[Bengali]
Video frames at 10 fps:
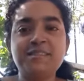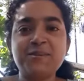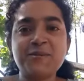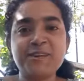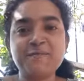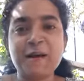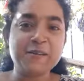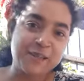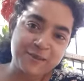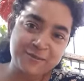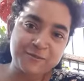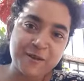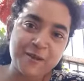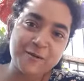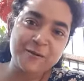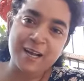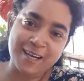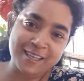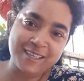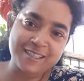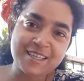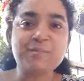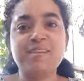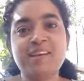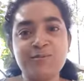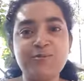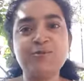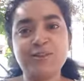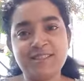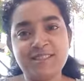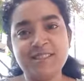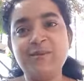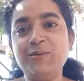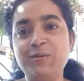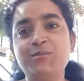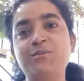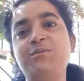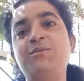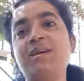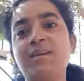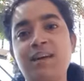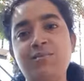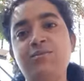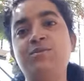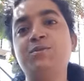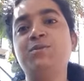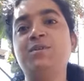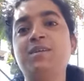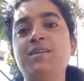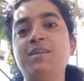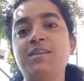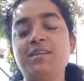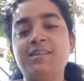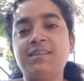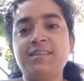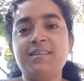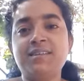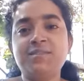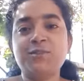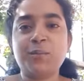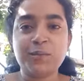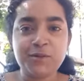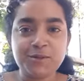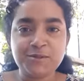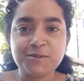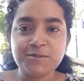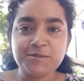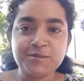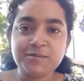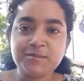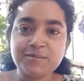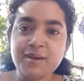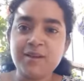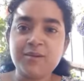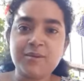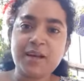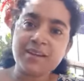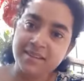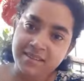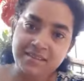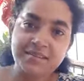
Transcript: সবাই ভালো থাকুন ভালোভাবে কাটান সামনে আরও পুজো আসছে লক্ষ্মী পুজো কালী পুজো সব কিছু ভালোভাবে কাটান